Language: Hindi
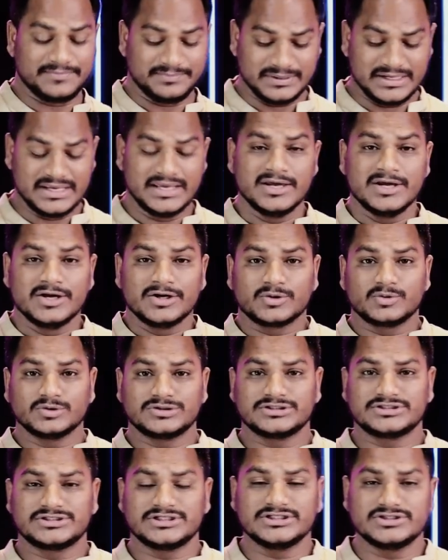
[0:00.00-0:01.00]
है अपनी
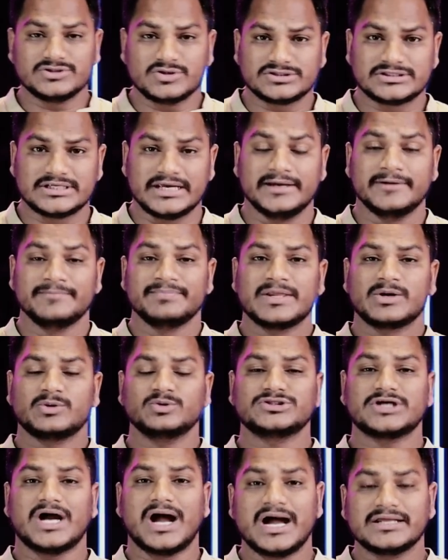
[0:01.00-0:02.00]
कुछ चीज़ों से
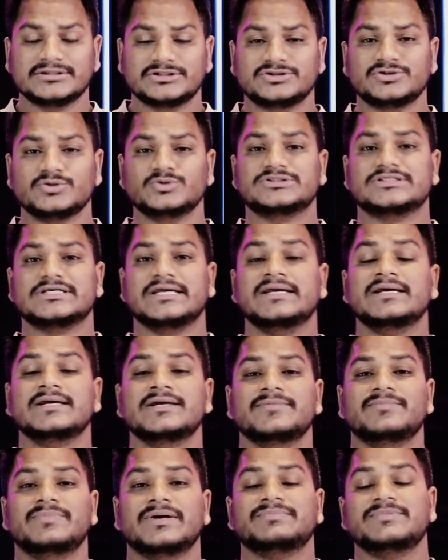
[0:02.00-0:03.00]
कुछ आदतों से
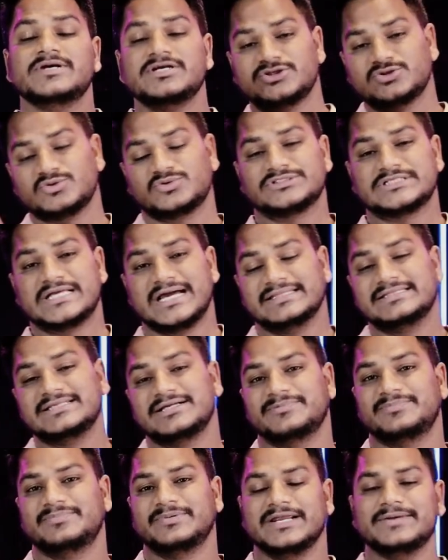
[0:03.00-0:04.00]
परमेश्वर से
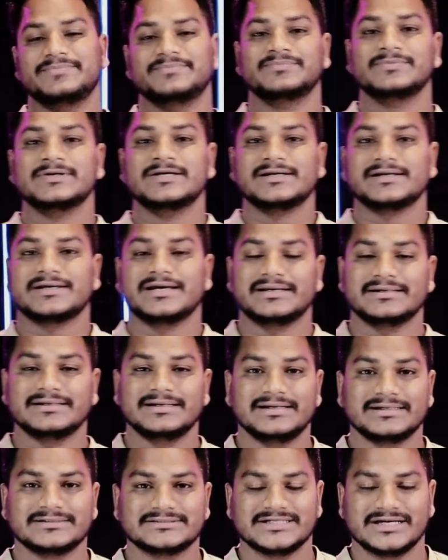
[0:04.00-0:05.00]
अधिक प्रेम
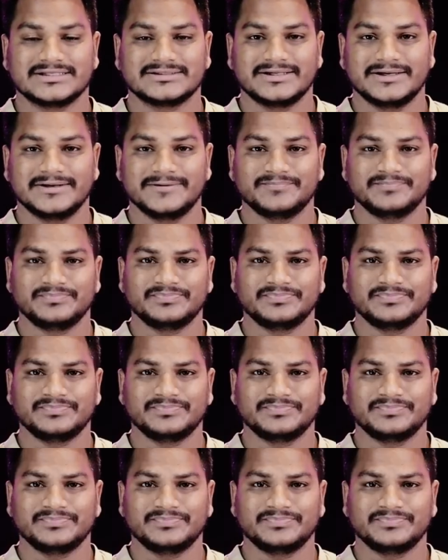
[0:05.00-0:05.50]
करने लग जाता है